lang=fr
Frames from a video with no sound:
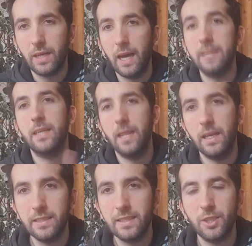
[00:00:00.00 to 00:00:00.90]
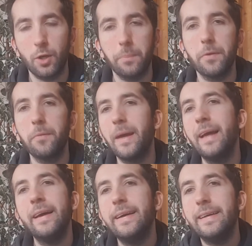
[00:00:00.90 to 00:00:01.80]
grâce à la Ligue des Champions, mais
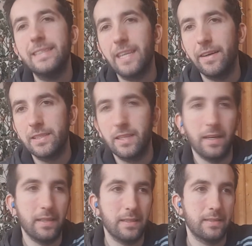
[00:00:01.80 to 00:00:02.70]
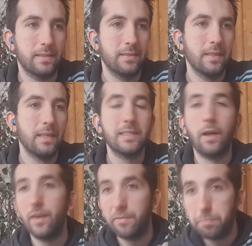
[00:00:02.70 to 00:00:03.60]
ça, ça, ça
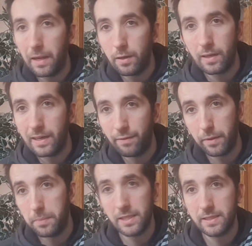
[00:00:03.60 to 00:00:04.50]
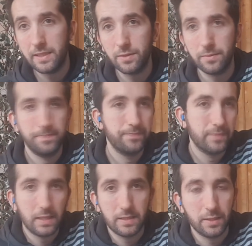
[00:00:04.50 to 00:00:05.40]
enlève pas les faiblesses qu'ils ont.
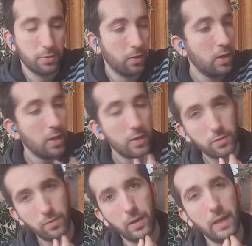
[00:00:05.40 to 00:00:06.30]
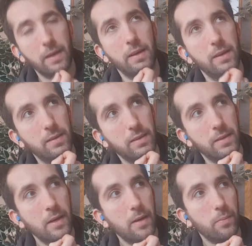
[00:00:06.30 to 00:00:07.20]
Ça, c'est sûr. Donc voilà, euh,
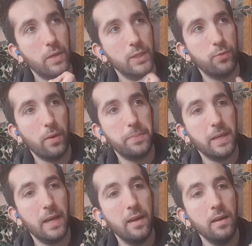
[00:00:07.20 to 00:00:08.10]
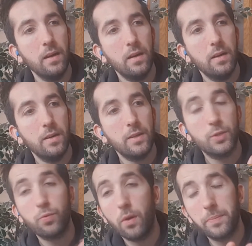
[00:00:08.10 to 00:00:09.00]
moi, je vois bien,
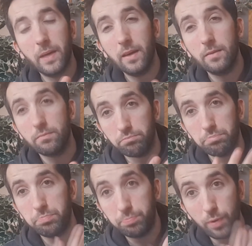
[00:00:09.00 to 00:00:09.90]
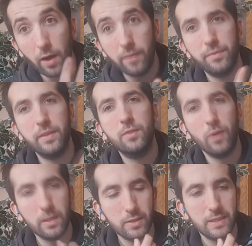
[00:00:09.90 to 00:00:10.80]
je vois bien une bonne
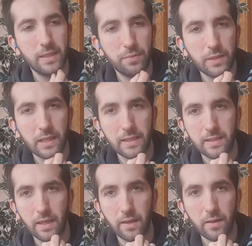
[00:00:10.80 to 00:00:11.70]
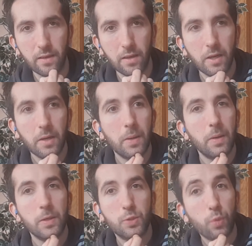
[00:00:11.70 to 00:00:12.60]
victoire de Séville à l'extérieur.
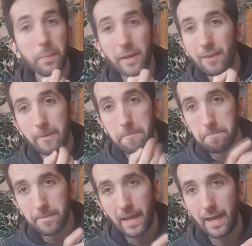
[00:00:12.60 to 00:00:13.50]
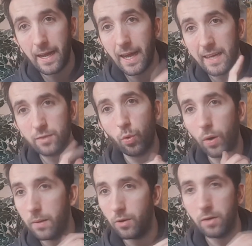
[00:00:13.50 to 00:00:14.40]
Je vois bien un
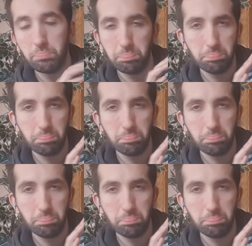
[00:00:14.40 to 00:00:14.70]
1-3, moi.